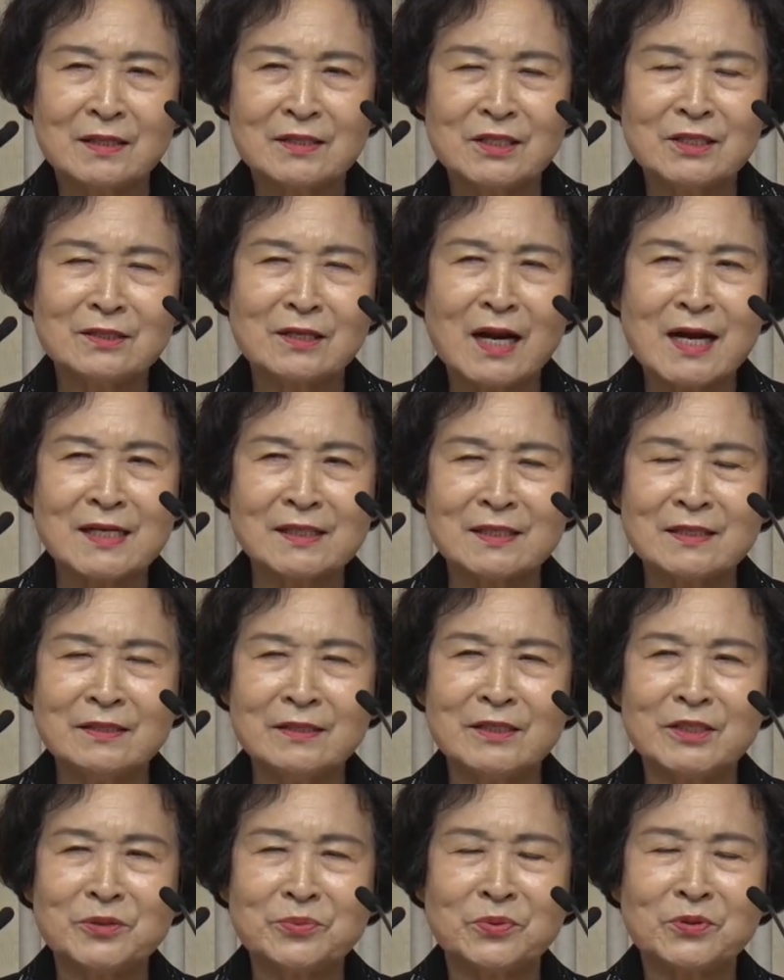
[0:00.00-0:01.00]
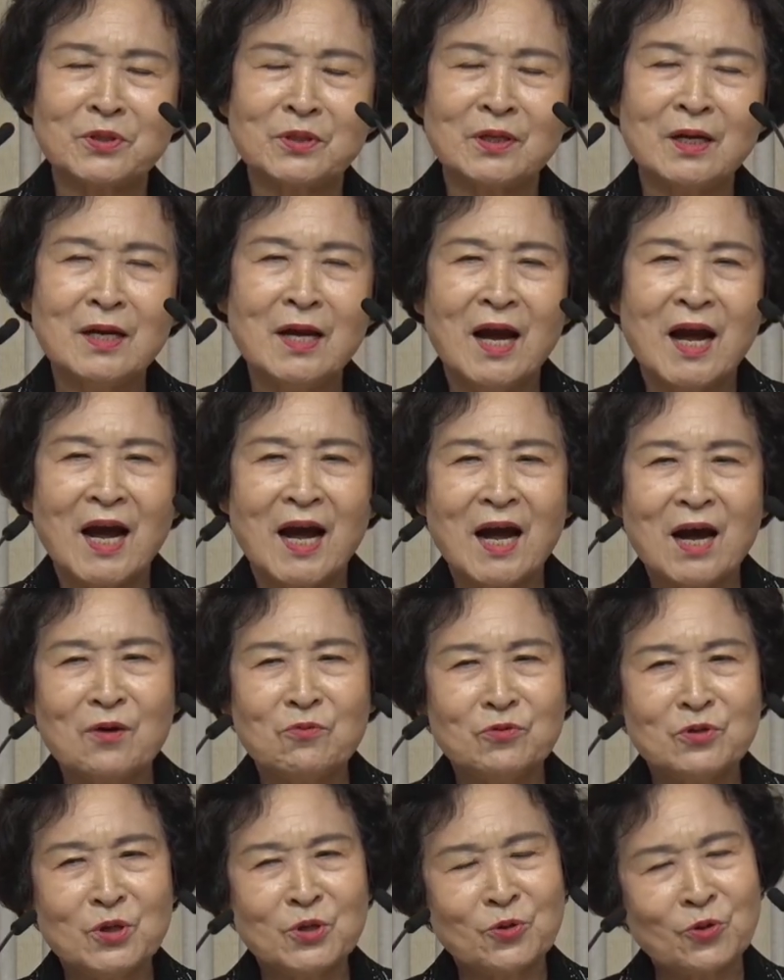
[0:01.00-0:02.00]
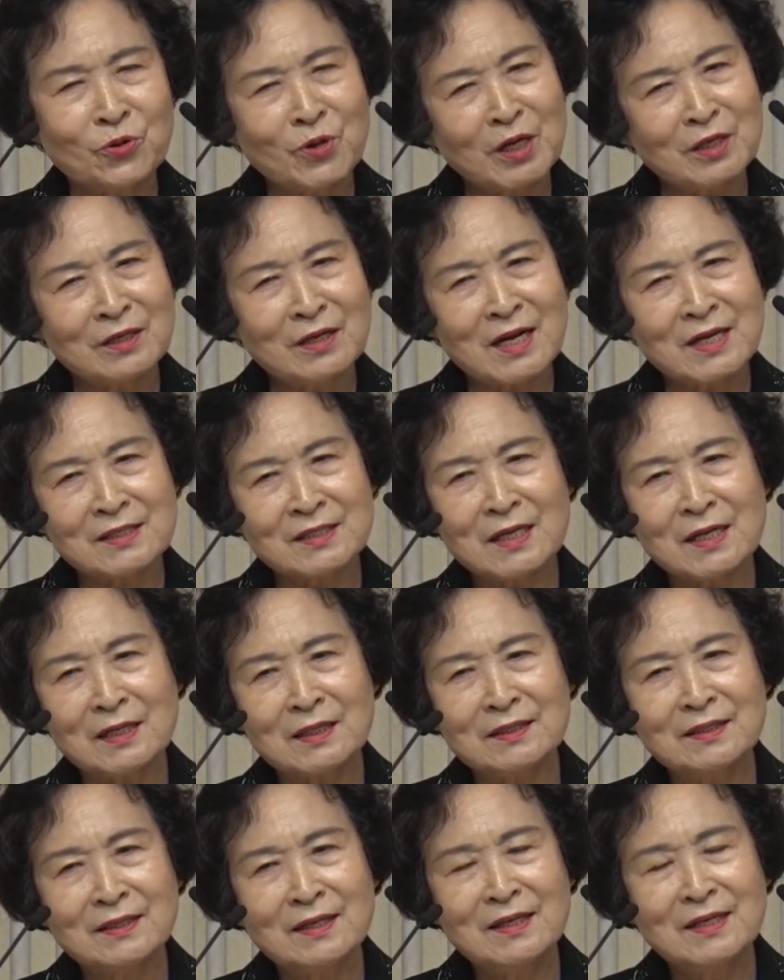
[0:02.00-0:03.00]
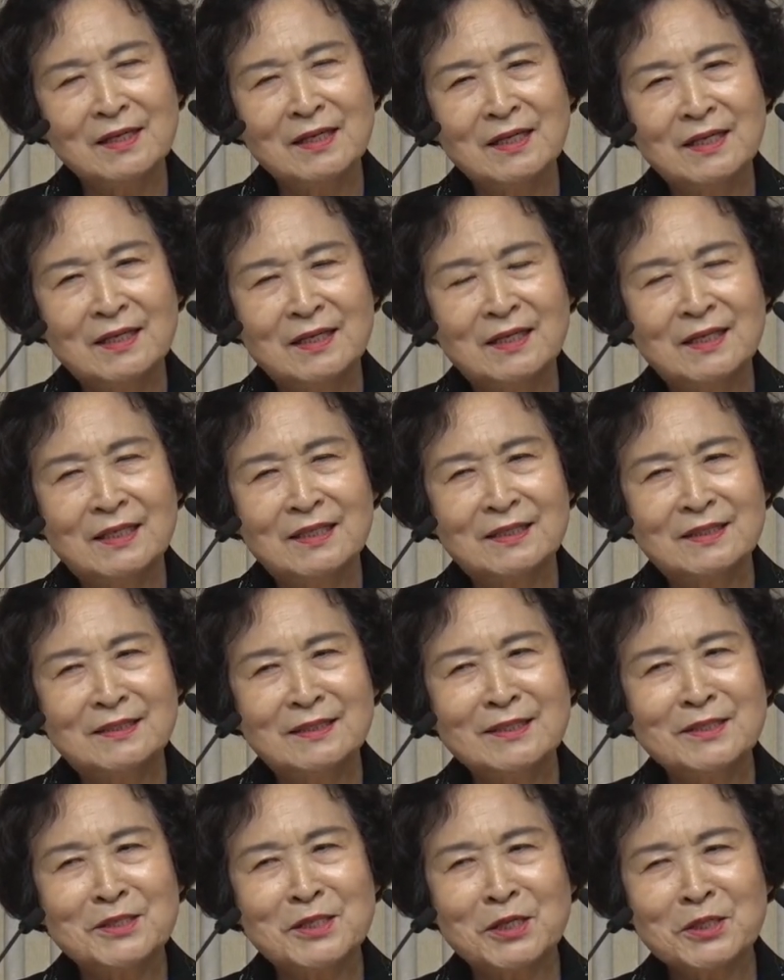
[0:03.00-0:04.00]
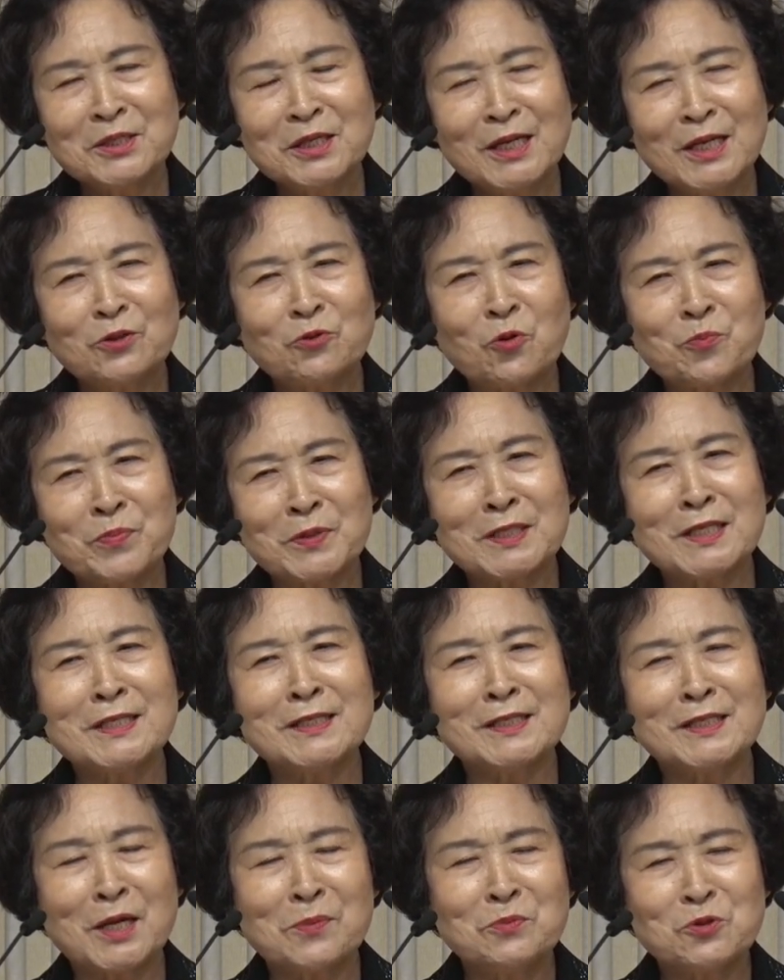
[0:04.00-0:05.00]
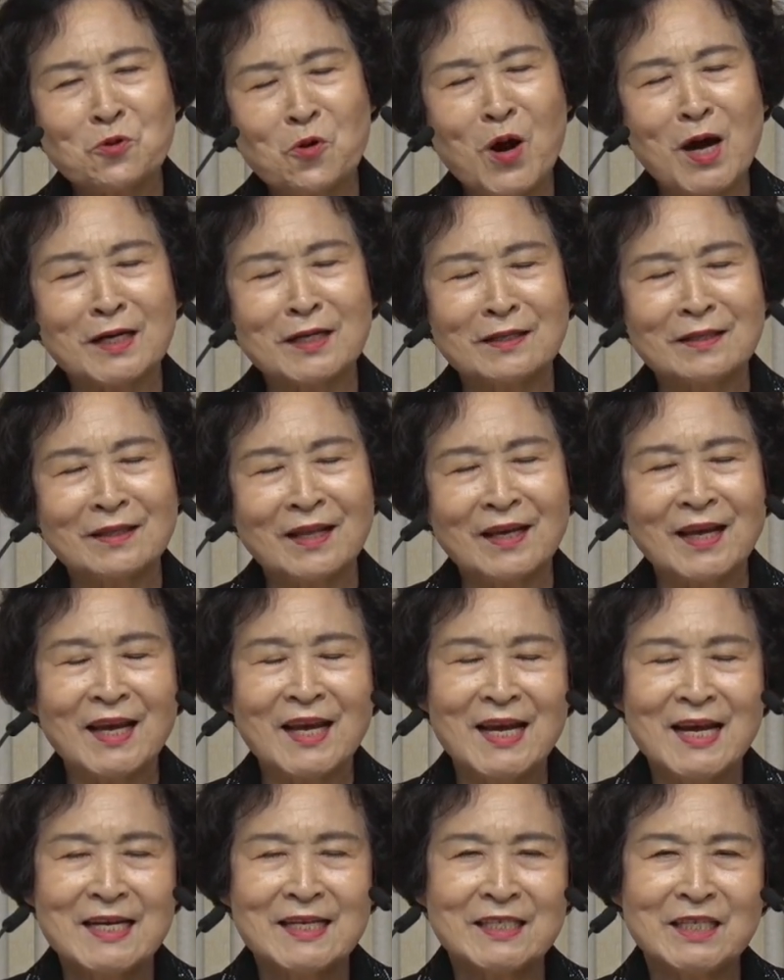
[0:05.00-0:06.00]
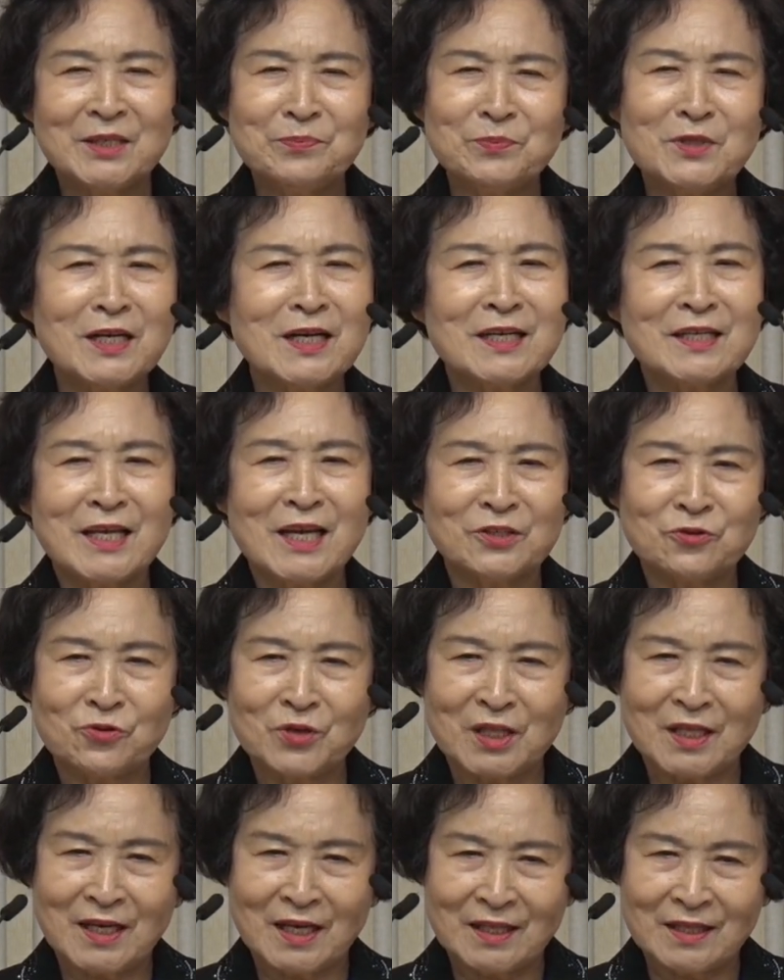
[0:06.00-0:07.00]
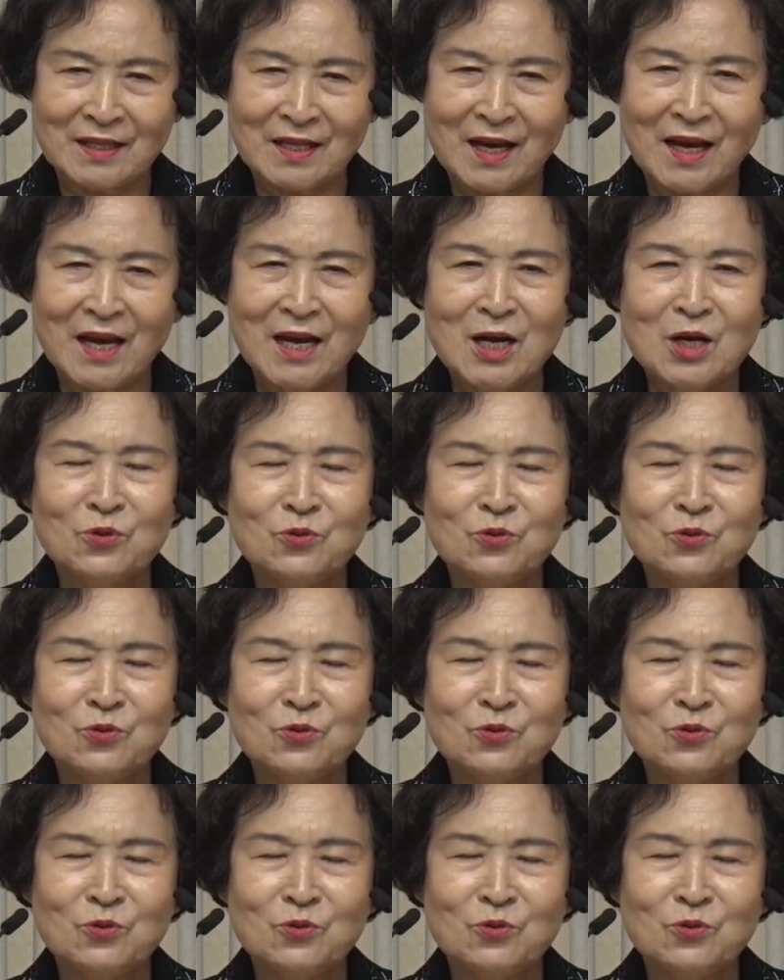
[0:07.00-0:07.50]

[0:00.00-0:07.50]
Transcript: 저는 항상 어릴 때부터 아, 우리 교회는 항상 저는 성경의 도피성을 참 좋아하는데 쉼터가 돼줘야 되겠다.